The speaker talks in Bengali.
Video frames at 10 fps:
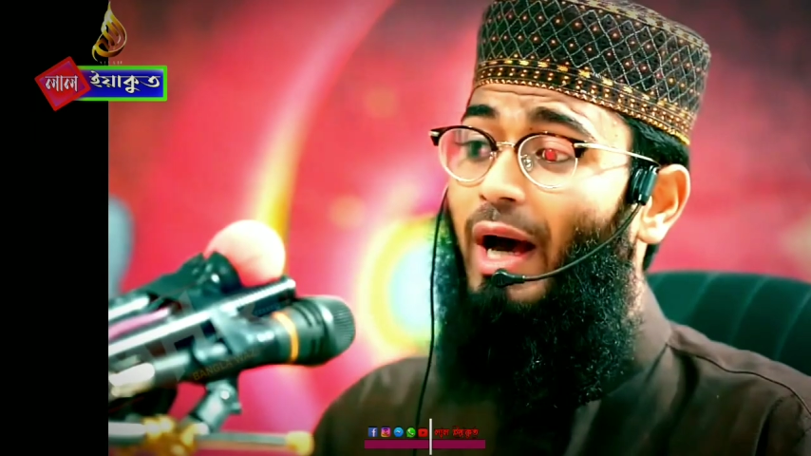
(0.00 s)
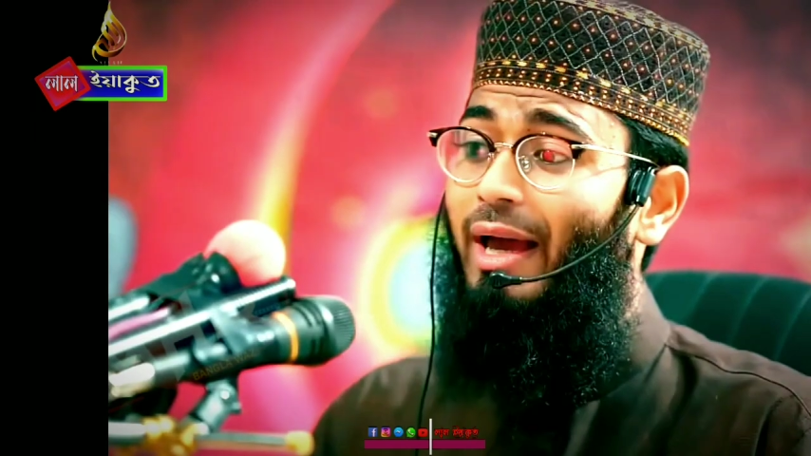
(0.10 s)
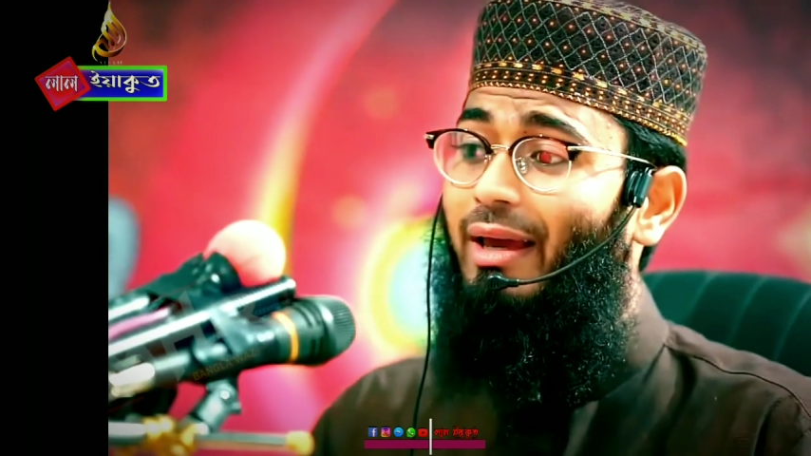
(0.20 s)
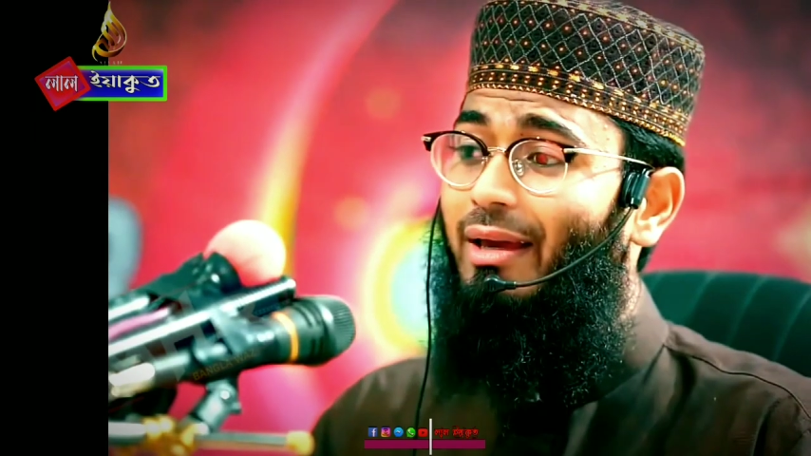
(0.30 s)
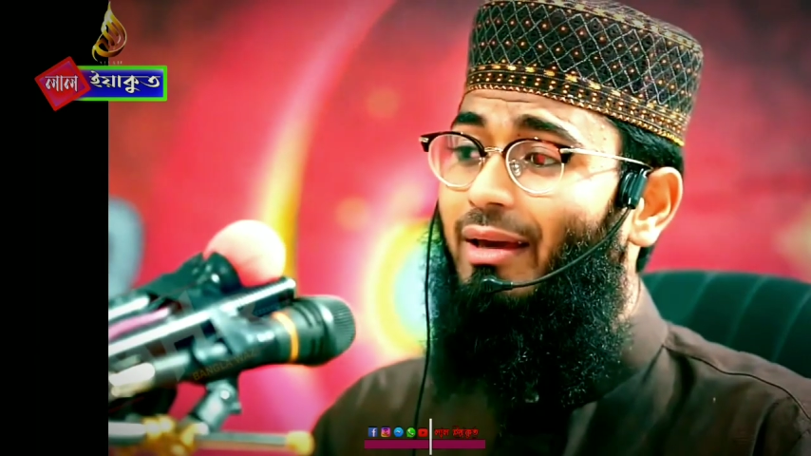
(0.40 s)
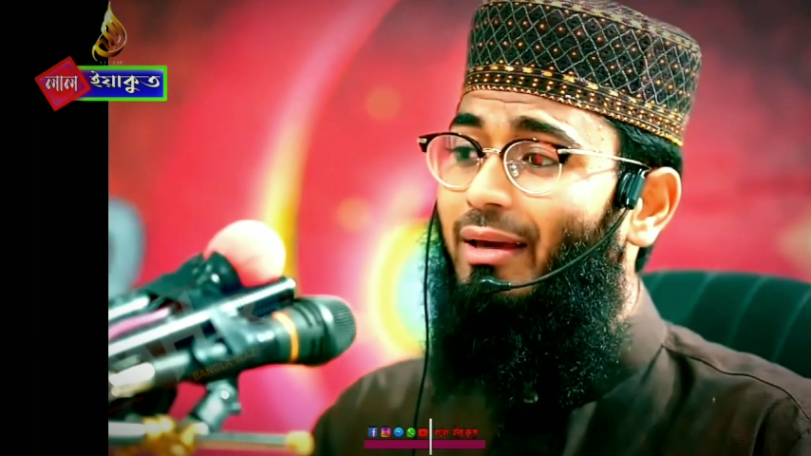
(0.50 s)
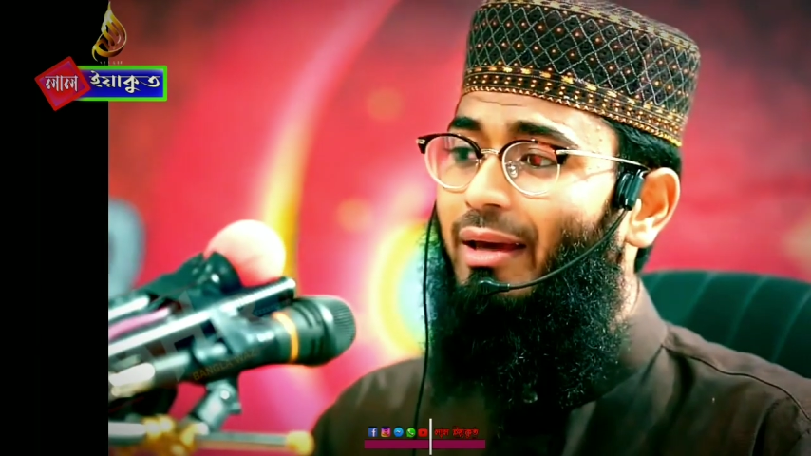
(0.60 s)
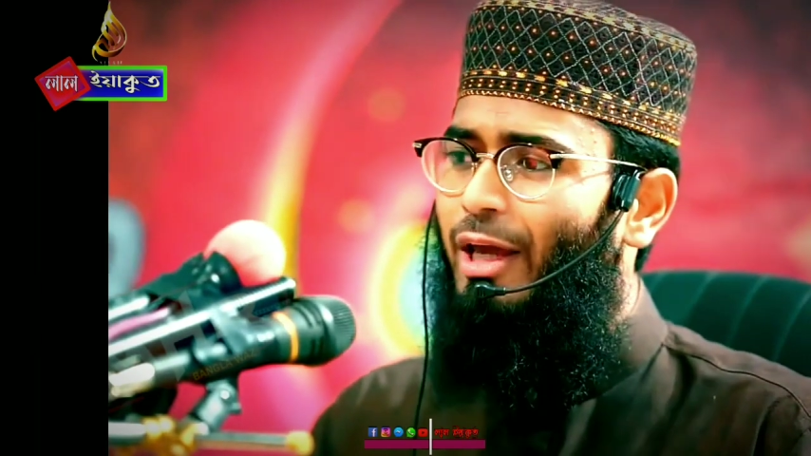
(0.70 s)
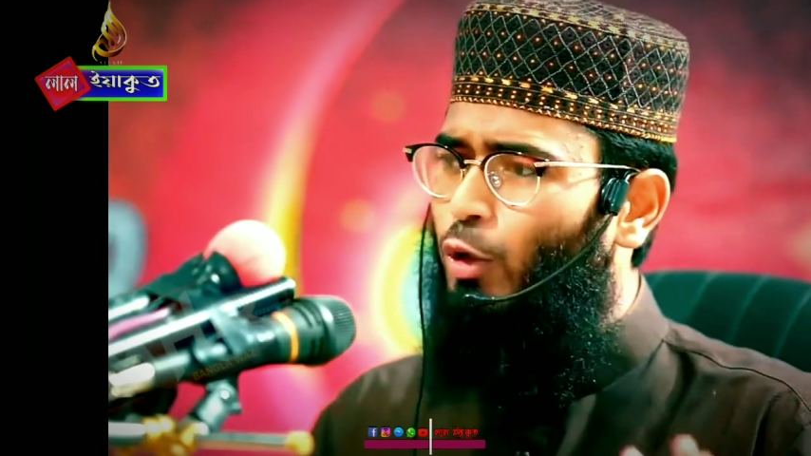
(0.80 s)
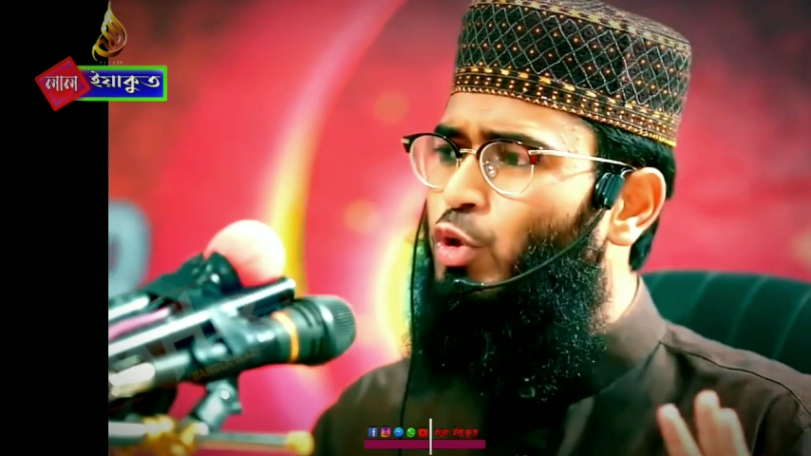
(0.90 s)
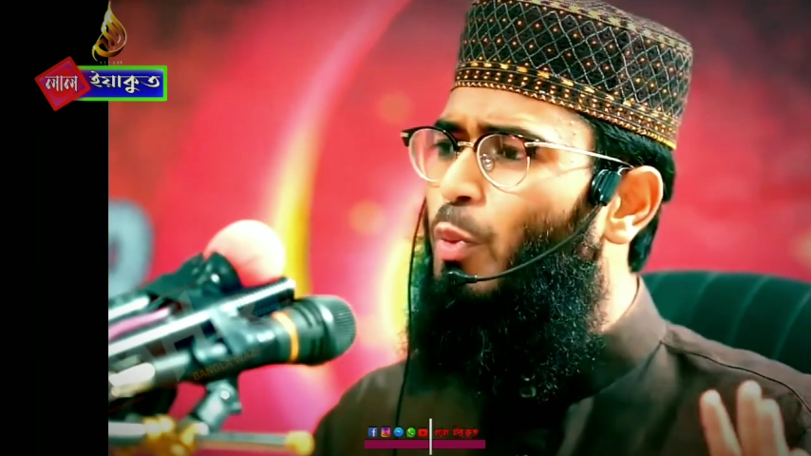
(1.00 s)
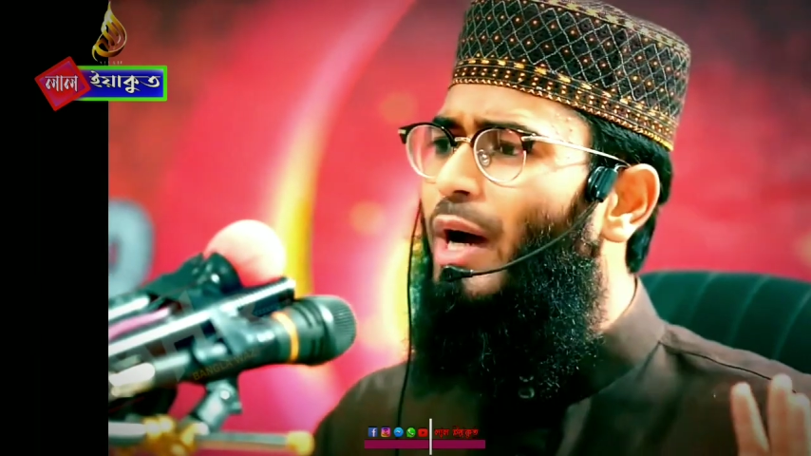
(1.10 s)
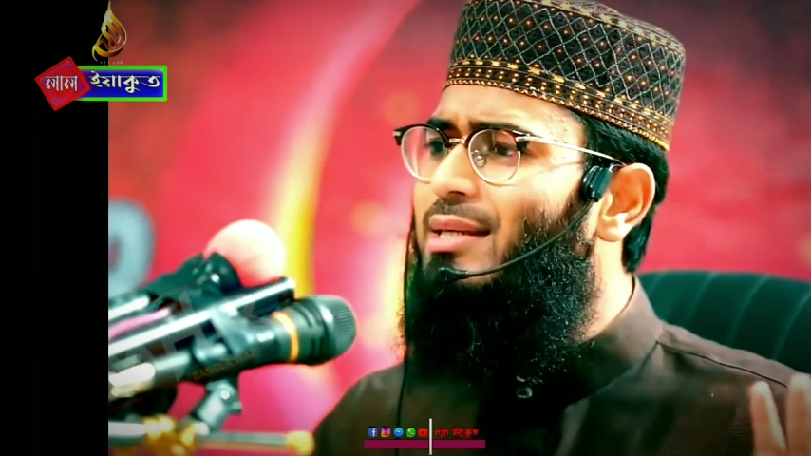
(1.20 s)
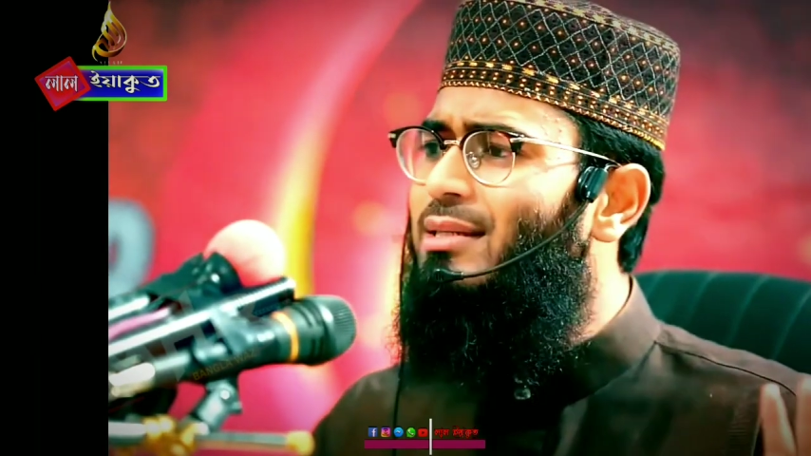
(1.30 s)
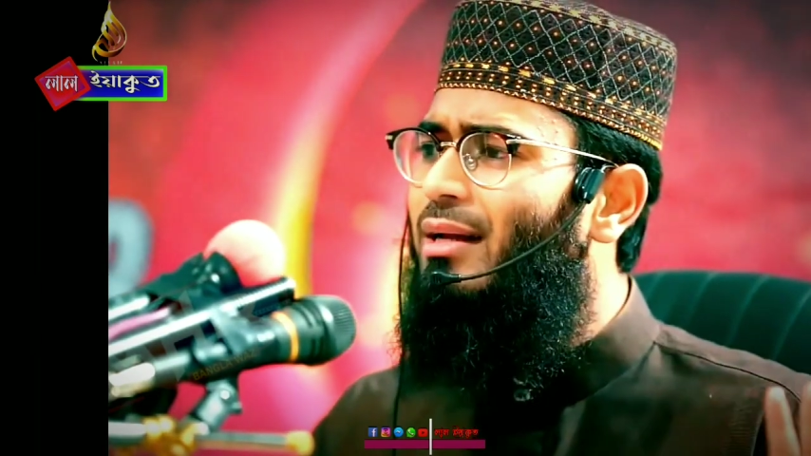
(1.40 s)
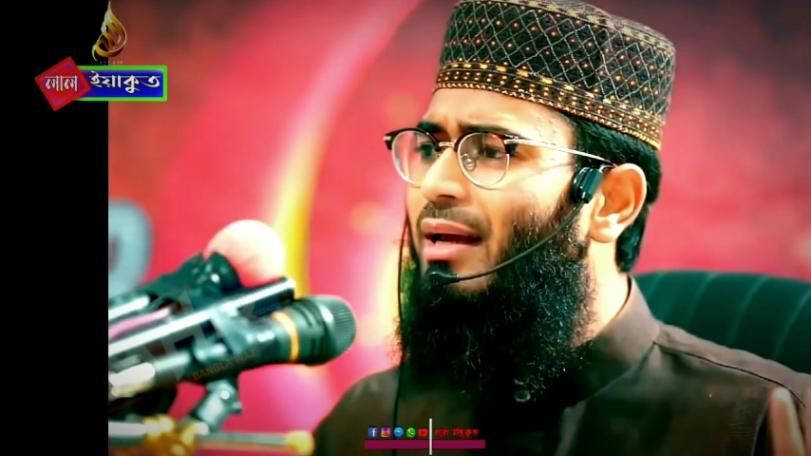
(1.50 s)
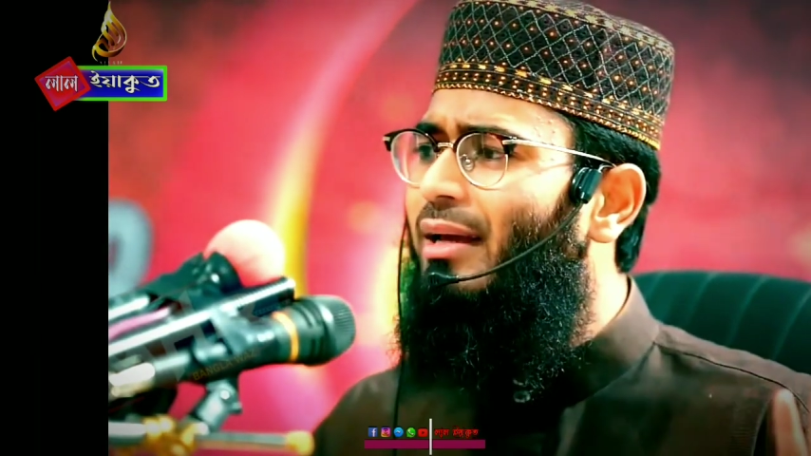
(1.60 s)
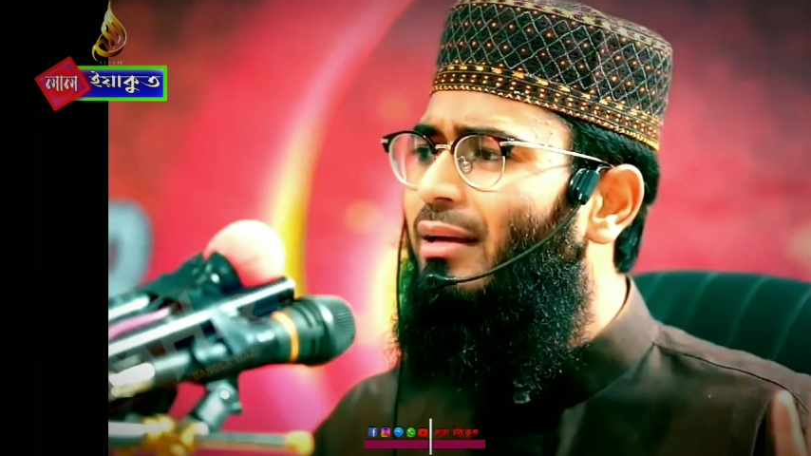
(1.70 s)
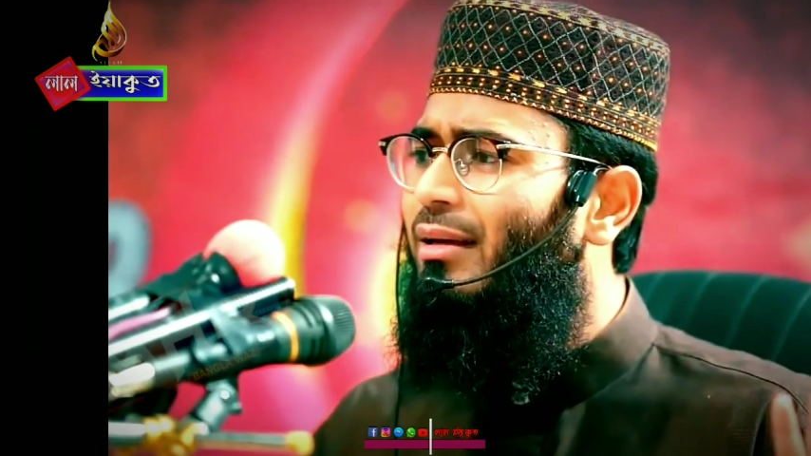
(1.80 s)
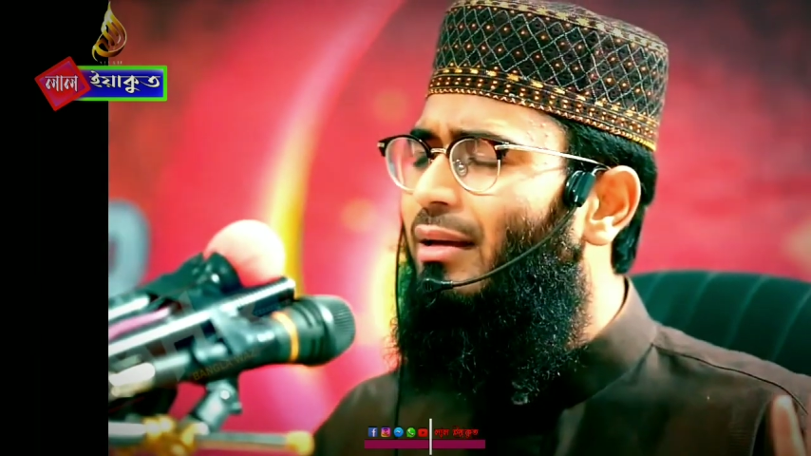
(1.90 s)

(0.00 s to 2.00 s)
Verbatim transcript: খায় এরকম যুবক আস না নাই